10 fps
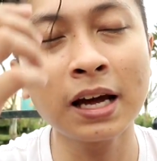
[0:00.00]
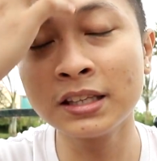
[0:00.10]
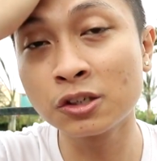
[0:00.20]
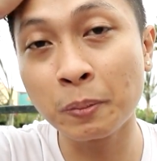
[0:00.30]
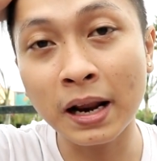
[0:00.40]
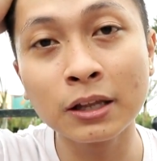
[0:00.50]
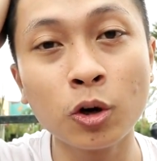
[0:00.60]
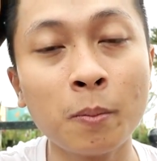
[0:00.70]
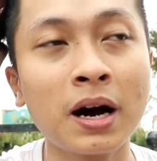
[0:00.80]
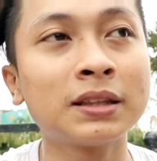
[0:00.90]
nga
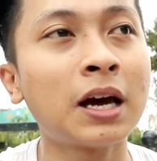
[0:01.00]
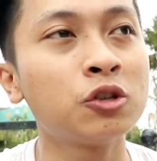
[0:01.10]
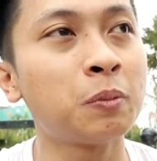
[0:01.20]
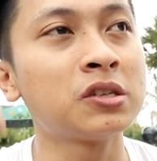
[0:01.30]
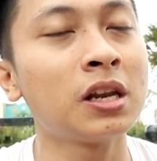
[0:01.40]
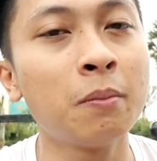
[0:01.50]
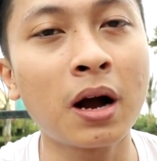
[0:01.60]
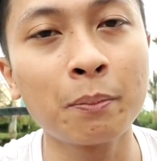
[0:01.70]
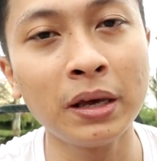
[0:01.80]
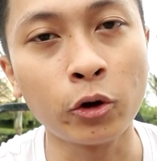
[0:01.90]
desperado ang mga tao especially
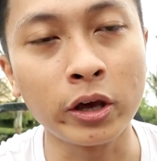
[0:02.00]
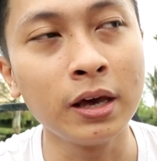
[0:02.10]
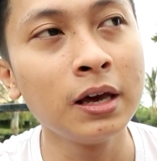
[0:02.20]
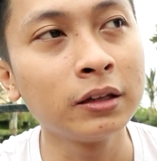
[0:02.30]
mga Pinoy